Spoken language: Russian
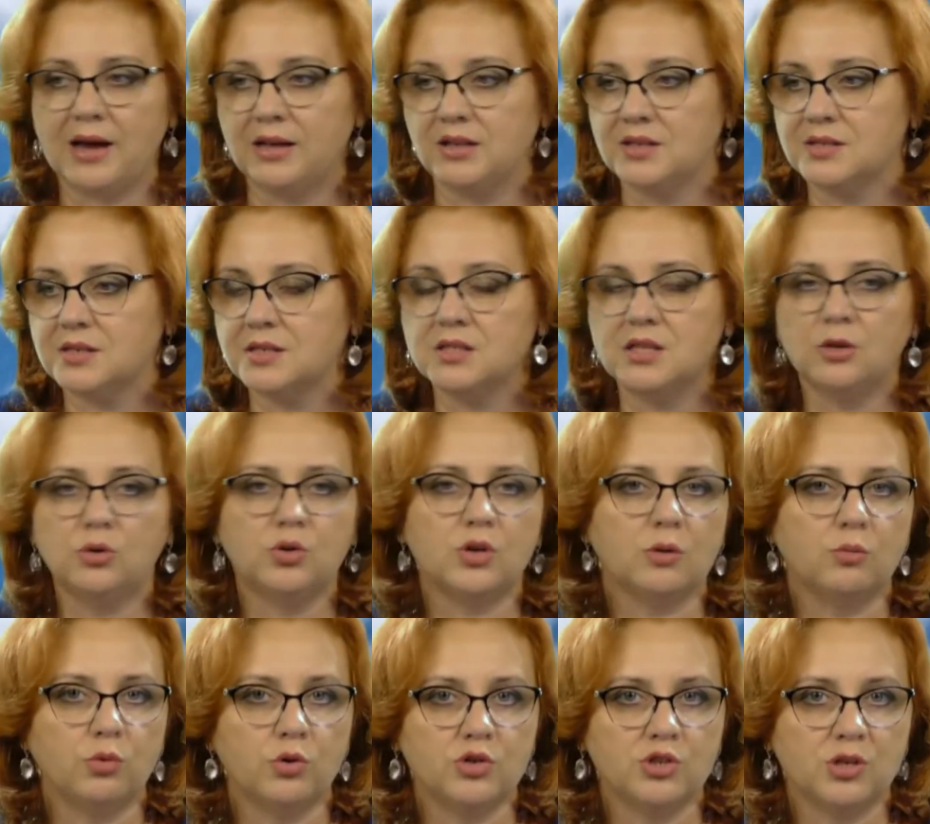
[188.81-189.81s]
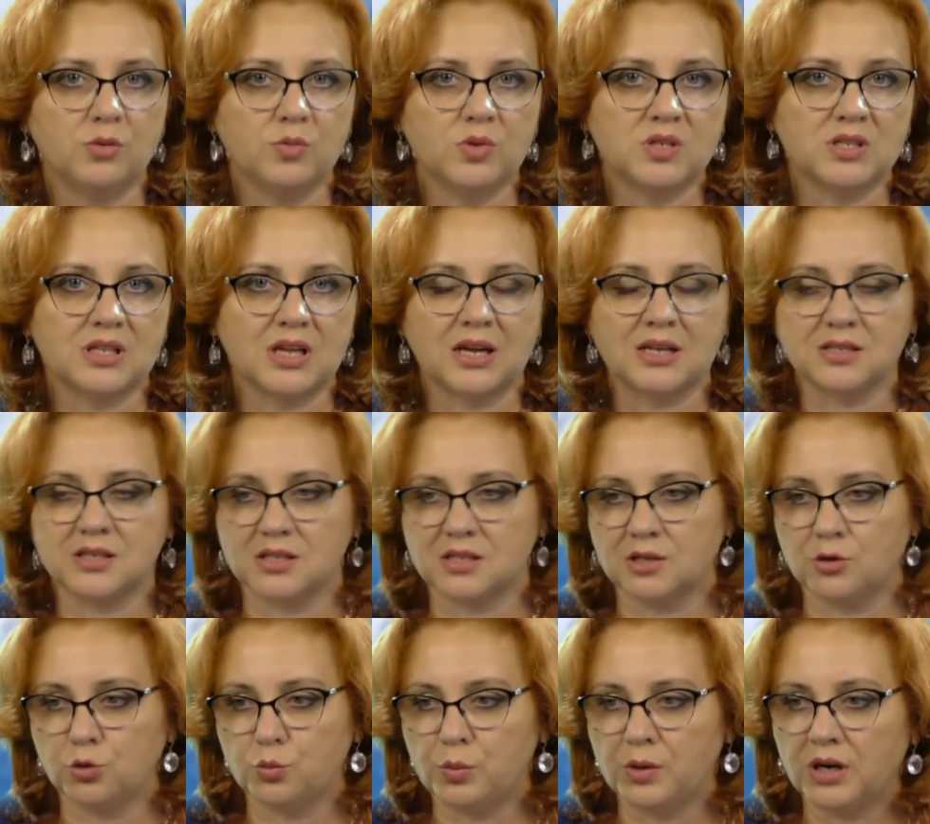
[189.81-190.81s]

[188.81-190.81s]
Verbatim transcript: Они создают рабочие места, создают